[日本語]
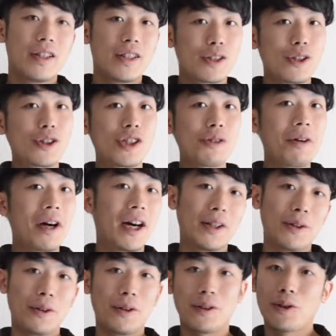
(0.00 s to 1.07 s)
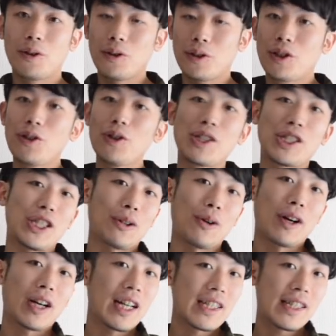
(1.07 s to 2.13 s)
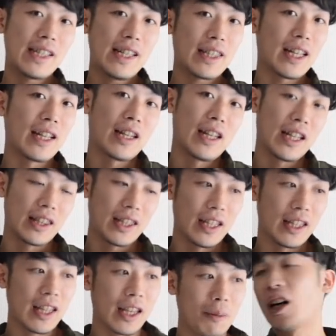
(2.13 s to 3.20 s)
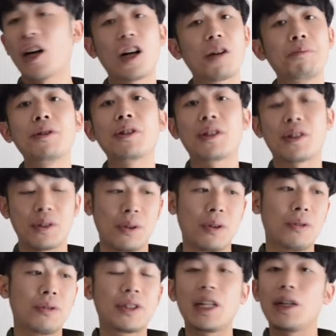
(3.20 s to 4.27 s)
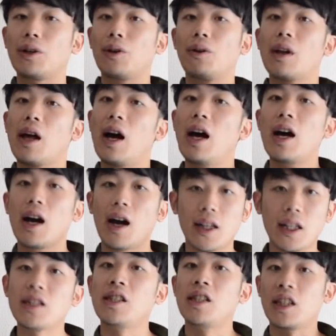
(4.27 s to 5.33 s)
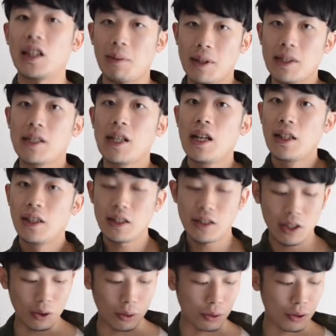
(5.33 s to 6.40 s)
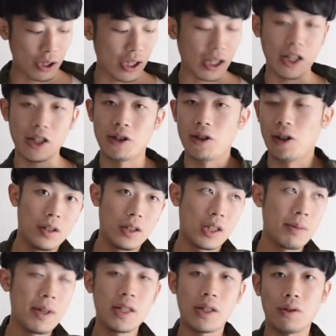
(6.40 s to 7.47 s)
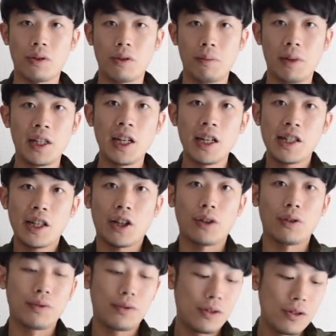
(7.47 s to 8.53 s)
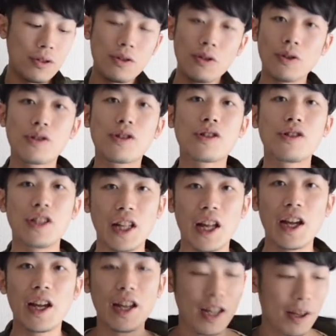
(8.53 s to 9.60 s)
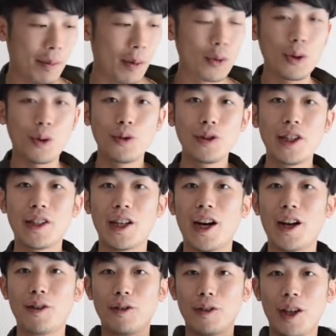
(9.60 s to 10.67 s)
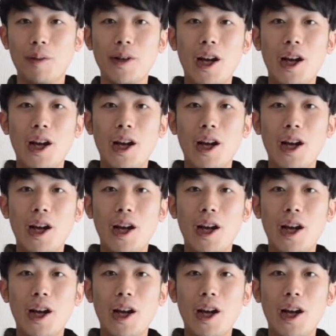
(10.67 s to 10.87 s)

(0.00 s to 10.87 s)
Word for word: そっちはあのこの黒いシートが活性炭になっていて化学物質を防ぐような形になってますですけどこっちに関しては1万円のこのミリタリージャケット普通の作りでもうほんとこんなんであのケミ